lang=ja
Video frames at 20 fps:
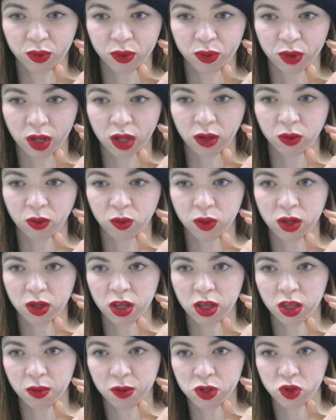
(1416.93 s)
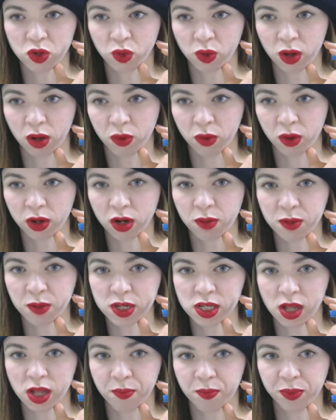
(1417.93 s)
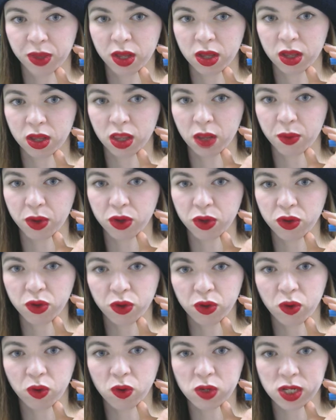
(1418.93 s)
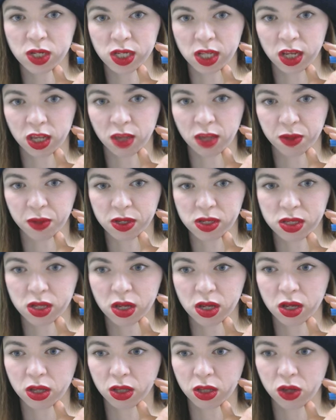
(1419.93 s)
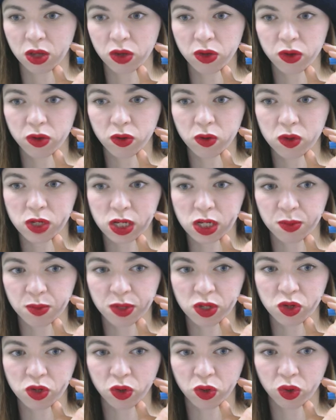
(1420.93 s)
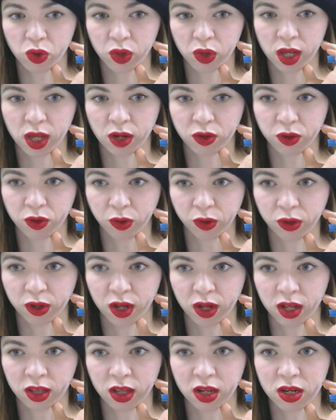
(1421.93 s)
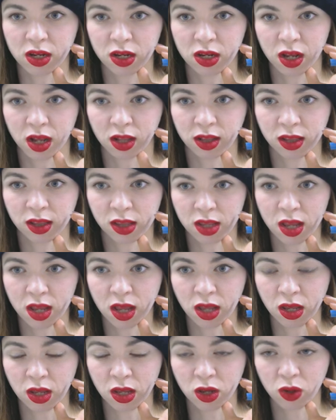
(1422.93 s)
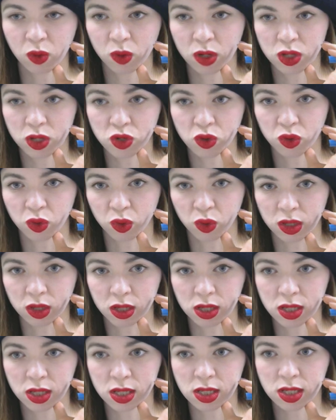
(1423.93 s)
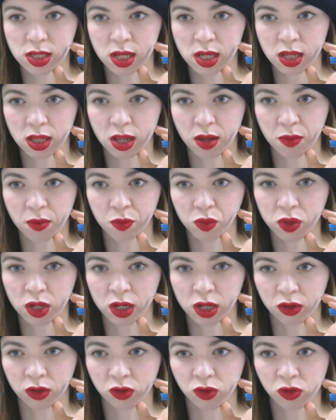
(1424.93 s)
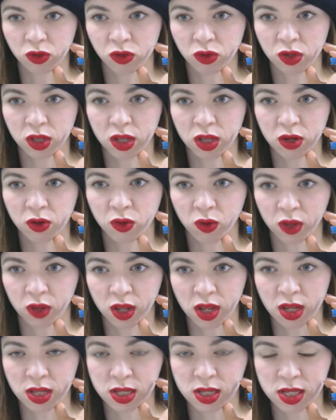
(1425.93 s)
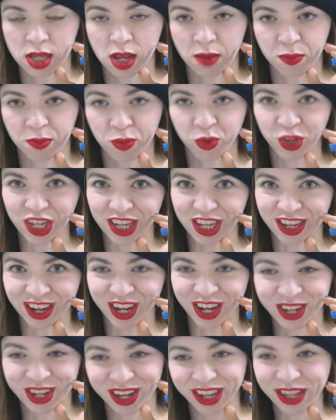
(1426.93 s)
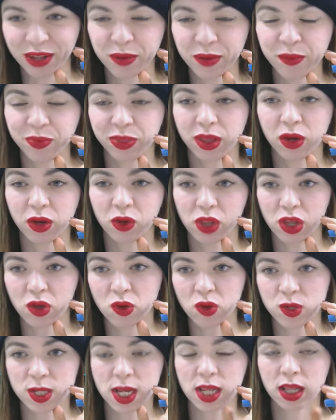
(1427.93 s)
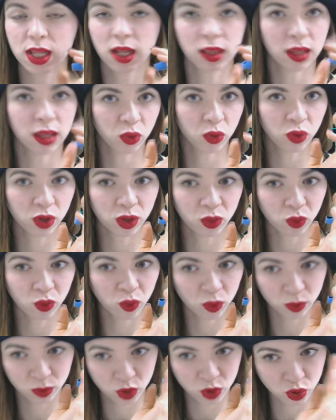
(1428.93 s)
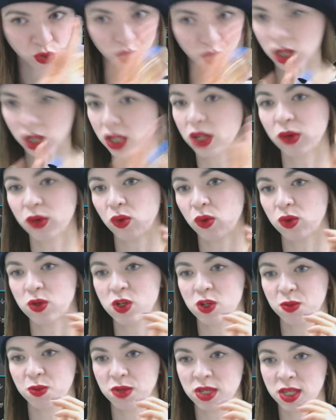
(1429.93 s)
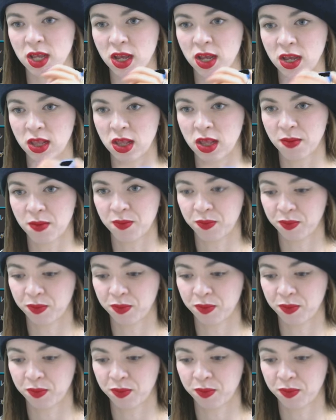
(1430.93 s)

あこれでいきましょうか分かりましたではユーロ王子でいきますでユーロ王子今ちょうど100あたりにあってこれちょうど陰線でボディが続いてるので陰線ボディがなので陽性になったと瞬間に購入しますはいで